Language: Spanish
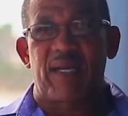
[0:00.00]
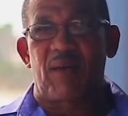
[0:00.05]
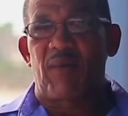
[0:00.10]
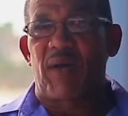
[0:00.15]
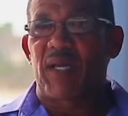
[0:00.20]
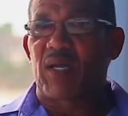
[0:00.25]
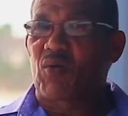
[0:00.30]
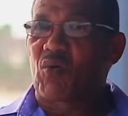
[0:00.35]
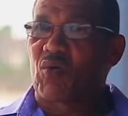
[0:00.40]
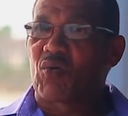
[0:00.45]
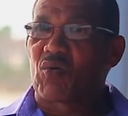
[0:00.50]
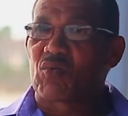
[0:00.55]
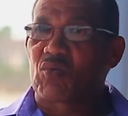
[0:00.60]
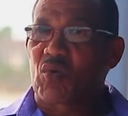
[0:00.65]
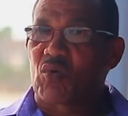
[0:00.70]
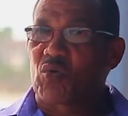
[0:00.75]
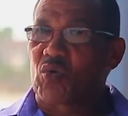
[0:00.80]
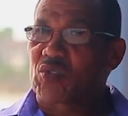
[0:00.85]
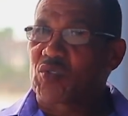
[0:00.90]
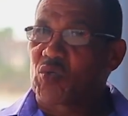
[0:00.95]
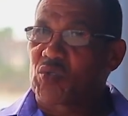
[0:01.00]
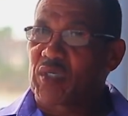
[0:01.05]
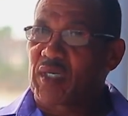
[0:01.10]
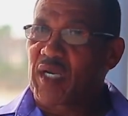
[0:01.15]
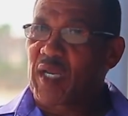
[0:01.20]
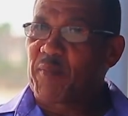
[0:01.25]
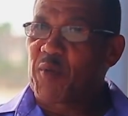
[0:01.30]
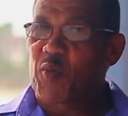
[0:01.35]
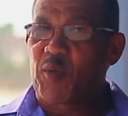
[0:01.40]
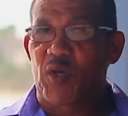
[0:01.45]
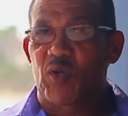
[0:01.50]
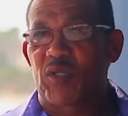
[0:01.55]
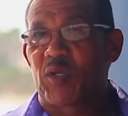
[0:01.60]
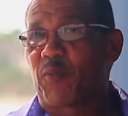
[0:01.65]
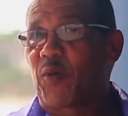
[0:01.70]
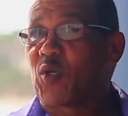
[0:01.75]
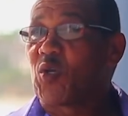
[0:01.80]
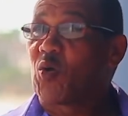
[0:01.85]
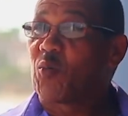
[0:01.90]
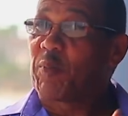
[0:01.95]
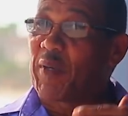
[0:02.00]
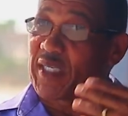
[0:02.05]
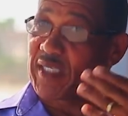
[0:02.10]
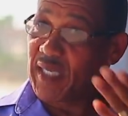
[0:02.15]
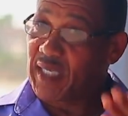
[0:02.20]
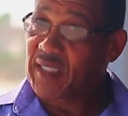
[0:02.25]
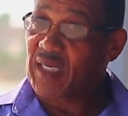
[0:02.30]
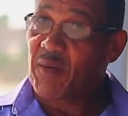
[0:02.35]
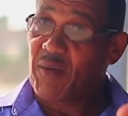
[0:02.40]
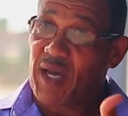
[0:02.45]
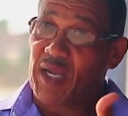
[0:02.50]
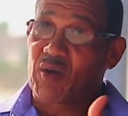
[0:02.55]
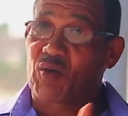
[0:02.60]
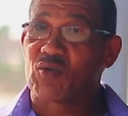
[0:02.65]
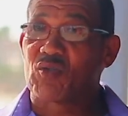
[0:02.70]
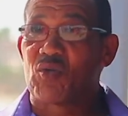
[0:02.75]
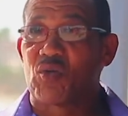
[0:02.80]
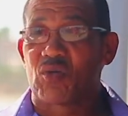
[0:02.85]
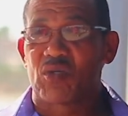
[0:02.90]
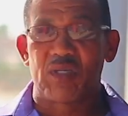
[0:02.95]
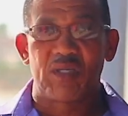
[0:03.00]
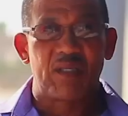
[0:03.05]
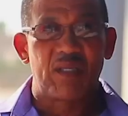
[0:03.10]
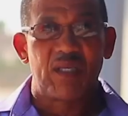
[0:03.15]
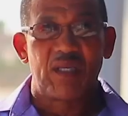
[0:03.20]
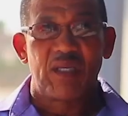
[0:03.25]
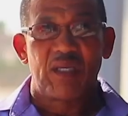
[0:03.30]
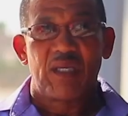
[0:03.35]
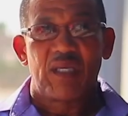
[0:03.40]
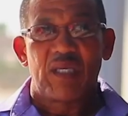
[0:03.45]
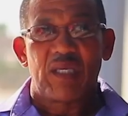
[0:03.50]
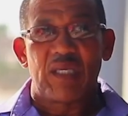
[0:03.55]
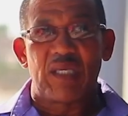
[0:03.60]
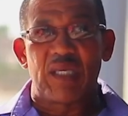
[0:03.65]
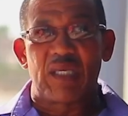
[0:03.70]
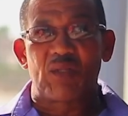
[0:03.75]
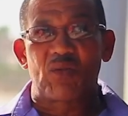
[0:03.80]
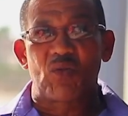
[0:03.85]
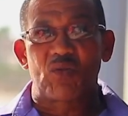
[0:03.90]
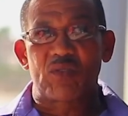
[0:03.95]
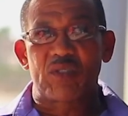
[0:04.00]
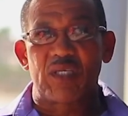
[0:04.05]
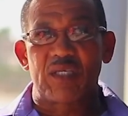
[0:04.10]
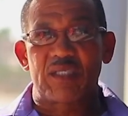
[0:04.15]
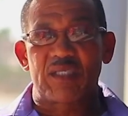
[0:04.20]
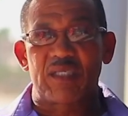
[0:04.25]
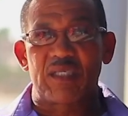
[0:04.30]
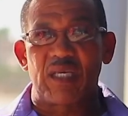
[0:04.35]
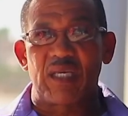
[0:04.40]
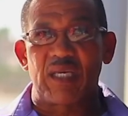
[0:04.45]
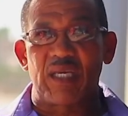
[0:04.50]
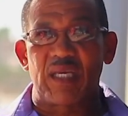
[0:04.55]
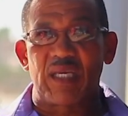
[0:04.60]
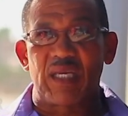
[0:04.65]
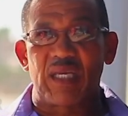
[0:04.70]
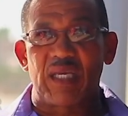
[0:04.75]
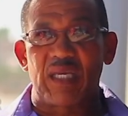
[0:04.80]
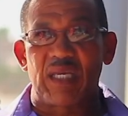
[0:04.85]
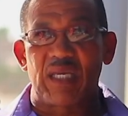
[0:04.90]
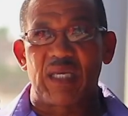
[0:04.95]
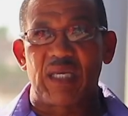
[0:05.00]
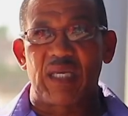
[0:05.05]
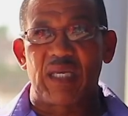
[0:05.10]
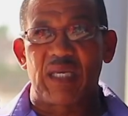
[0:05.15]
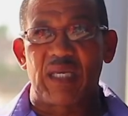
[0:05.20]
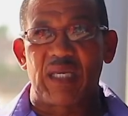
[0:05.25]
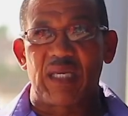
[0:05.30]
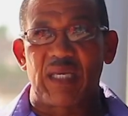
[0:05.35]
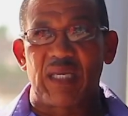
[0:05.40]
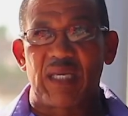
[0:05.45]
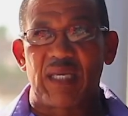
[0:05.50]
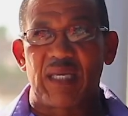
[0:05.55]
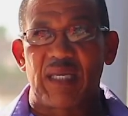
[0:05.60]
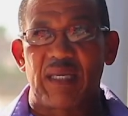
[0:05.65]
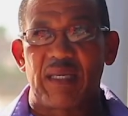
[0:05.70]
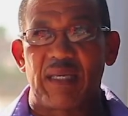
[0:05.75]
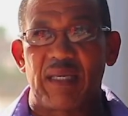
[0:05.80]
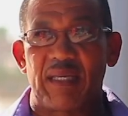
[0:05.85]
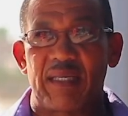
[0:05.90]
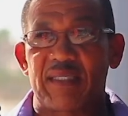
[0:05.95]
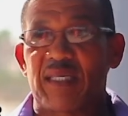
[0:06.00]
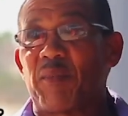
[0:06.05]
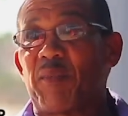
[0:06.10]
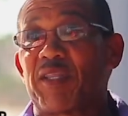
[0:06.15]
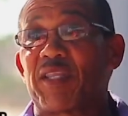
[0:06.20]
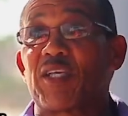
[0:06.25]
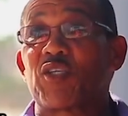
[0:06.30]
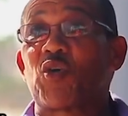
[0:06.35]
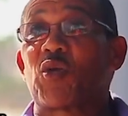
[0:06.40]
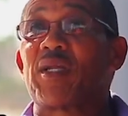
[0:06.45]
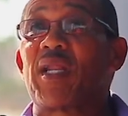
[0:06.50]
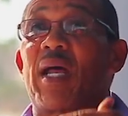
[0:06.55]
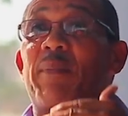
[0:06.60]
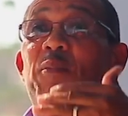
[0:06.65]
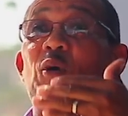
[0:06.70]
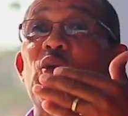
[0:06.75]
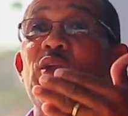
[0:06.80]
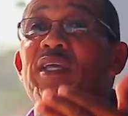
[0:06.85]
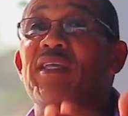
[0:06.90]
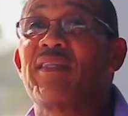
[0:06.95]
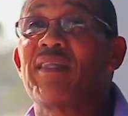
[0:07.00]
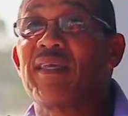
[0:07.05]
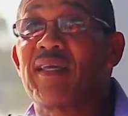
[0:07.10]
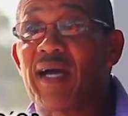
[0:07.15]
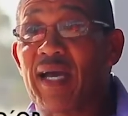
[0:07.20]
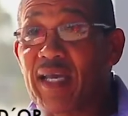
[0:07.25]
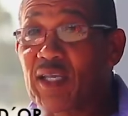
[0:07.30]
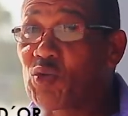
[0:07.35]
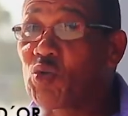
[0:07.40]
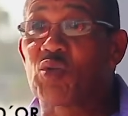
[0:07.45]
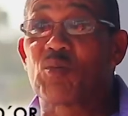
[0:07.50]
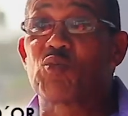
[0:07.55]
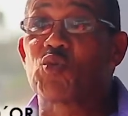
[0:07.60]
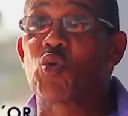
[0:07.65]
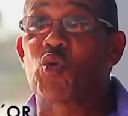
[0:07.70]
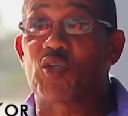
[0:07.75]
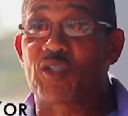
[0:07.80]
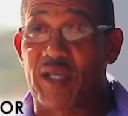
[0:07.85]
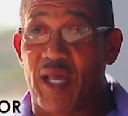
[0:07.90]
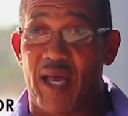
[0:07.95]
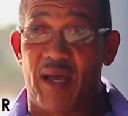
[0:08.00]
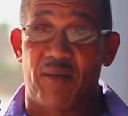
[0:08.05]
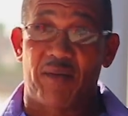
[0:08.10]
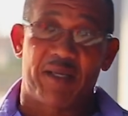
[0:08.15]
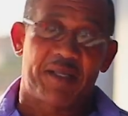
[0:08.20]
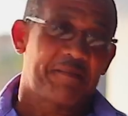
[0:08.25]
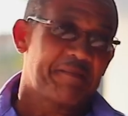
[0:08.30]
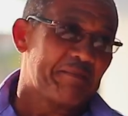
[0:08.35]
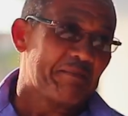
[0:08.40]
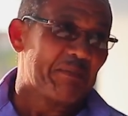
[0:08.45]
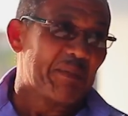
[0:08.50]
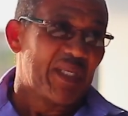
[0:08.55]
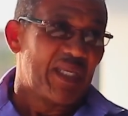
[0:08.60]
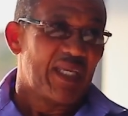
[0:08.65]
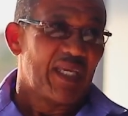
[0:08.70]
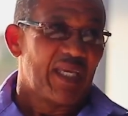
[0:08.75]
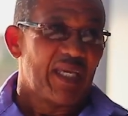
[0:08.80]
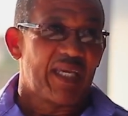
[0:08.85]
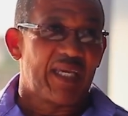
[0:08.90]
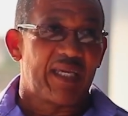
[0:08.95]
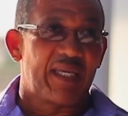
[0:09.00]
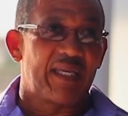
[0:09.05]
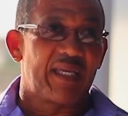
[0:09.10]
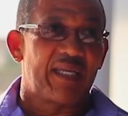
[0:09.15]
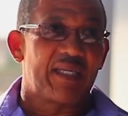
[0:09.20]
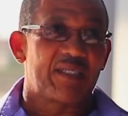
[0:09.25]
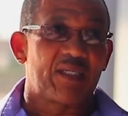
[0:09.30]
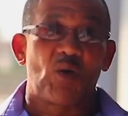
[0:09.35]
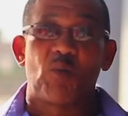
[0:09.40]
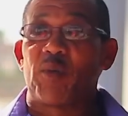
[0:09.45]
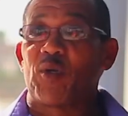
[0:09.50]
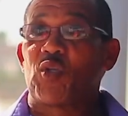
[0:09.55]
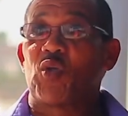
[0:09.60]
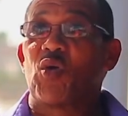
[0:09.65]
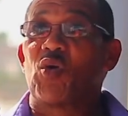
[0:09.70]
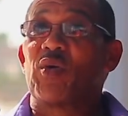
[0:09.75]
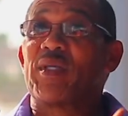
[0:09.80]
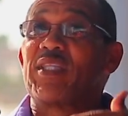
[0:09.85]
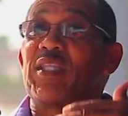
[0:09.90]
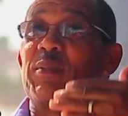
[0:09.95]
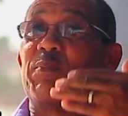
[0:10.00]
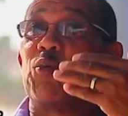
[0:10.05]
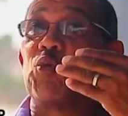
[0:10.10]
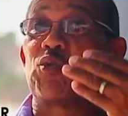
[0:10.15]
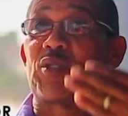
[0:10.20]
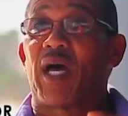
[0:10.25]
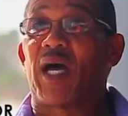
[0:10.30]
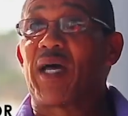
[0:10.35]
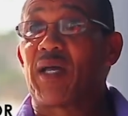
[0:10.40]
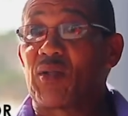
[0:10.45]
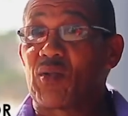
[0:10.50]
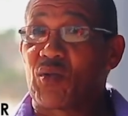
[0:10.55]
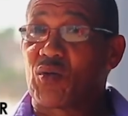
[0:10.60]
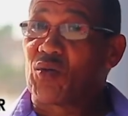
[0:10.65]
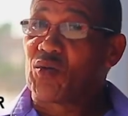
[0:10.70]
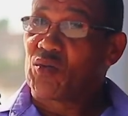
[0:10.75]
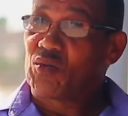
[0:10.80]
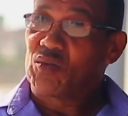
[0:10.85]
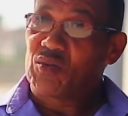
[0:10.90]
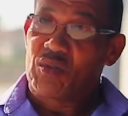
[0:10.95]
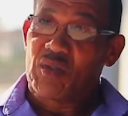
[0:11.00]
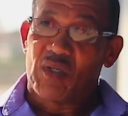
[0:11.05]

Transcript: trabajé con, los hijos de Rey primero, después yo pasé a trabajar con Johnny. Entonces eh, se mete Johnny en la política, que todo el mundo lo sabe. Eh, se convirtió en diputado,